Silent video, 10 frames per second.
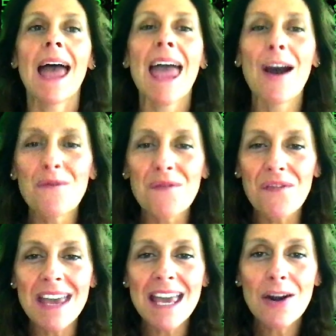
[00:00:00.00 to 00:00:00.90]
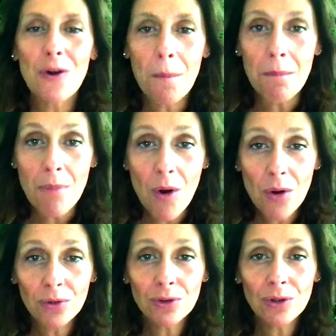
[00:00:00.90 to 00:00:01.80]
è un vero
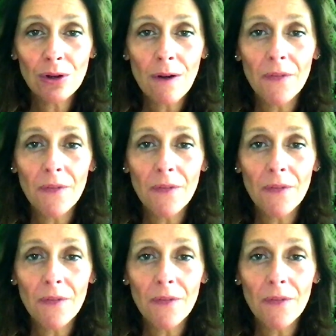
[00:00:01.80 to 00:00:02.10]
mondo